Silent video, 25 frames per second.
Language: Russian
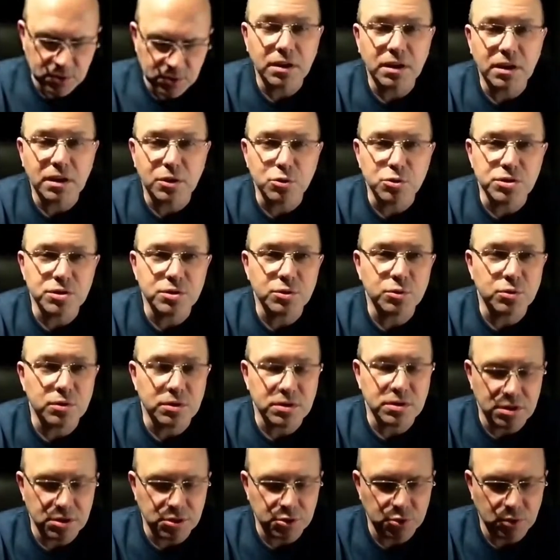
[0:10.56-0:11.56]
нехорошая
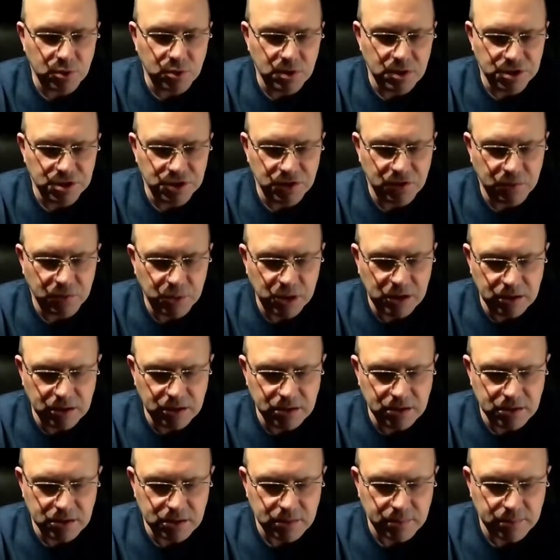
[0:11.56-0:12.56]
ситуация, что он лежит в
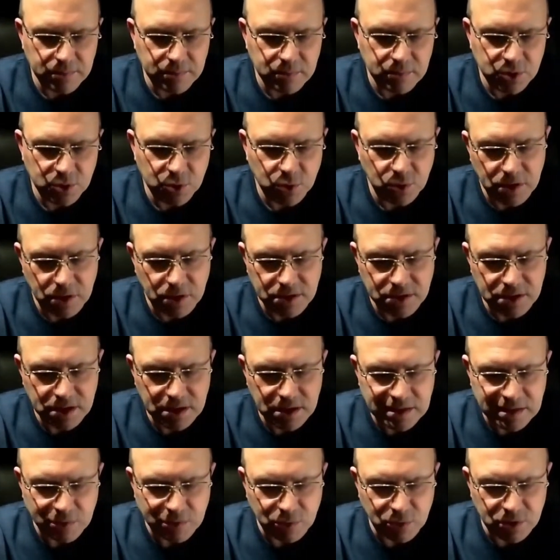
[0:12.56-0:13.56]
больнице. Что
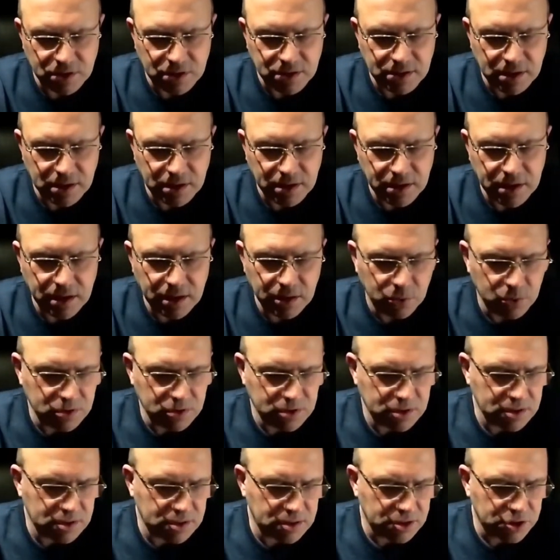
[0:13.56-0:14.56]
касается его состояния, но ну,
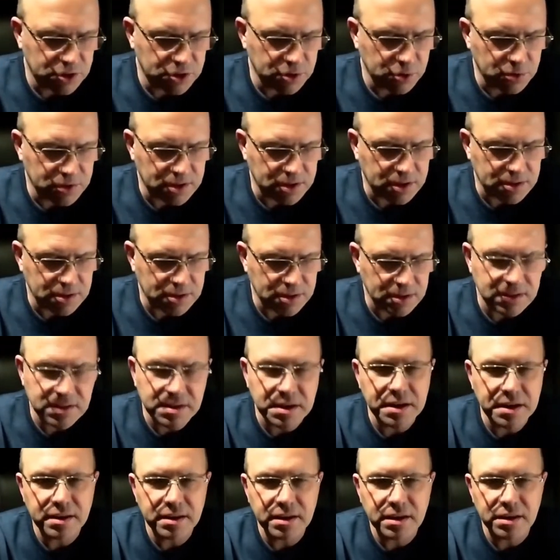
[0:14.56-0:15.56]
здесь тяжело сказать,
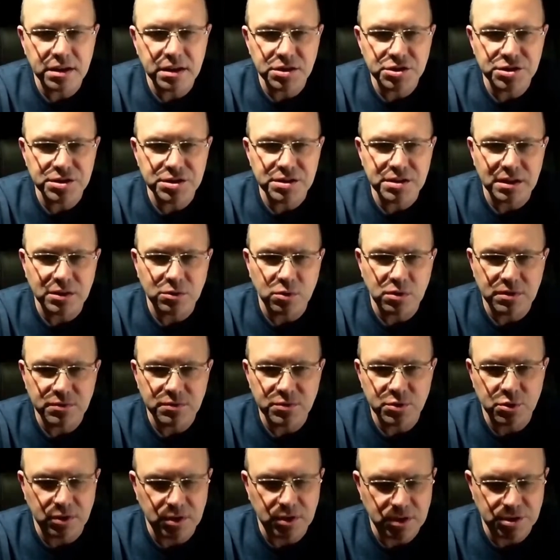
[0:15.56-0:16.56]
средней тяжести оно или
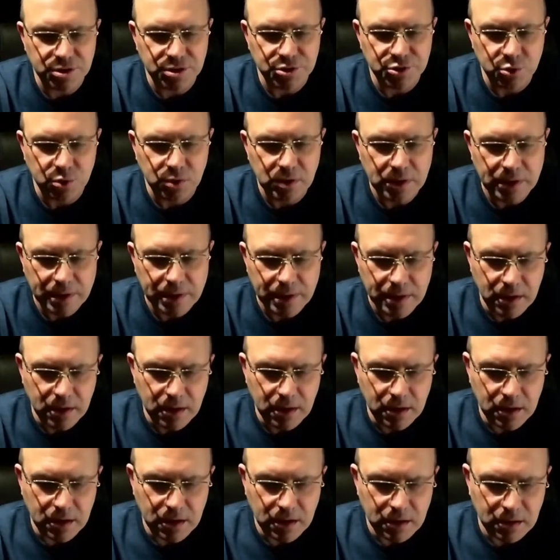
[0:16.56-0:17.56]
все-таки тяжелое,
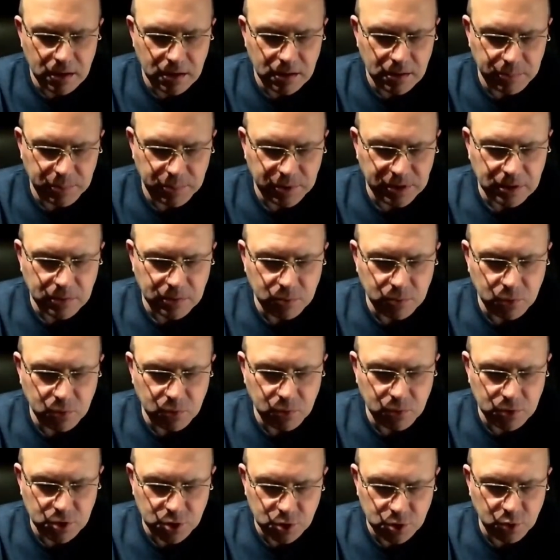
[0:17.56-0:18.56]
а,
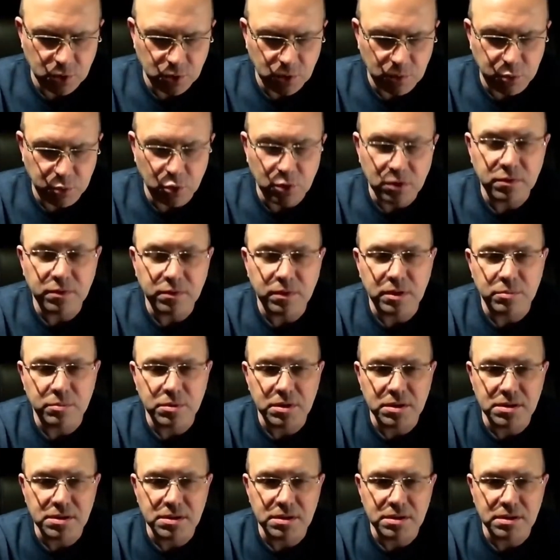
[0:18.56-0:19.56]
потому что по
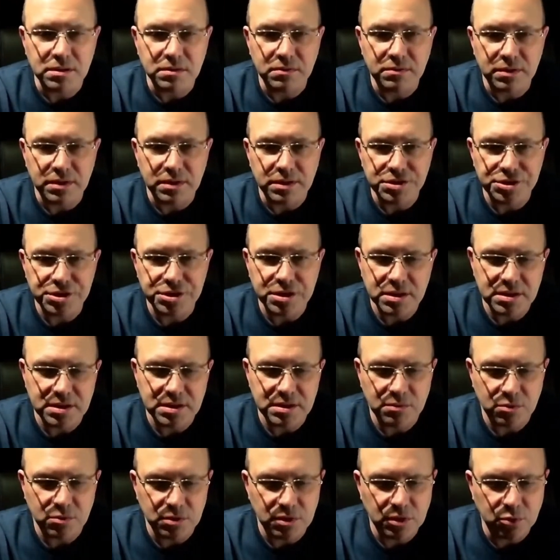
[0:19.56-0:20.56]
информации врача
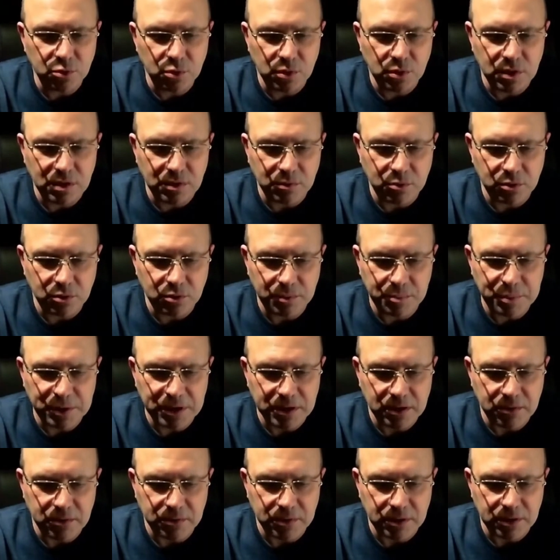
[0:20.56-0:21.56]
сегодня только вот
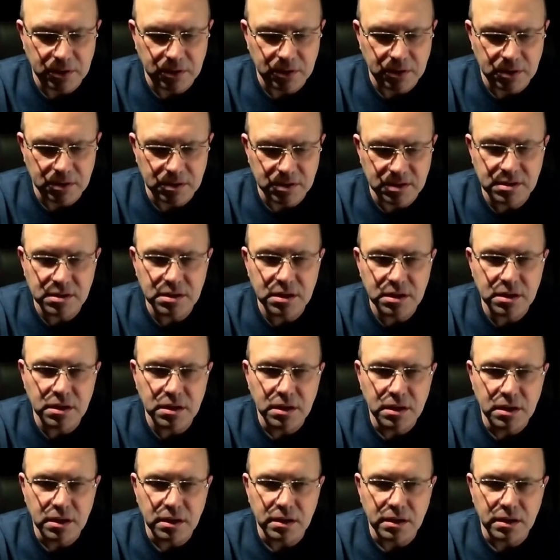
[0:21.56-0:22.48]
первый э, день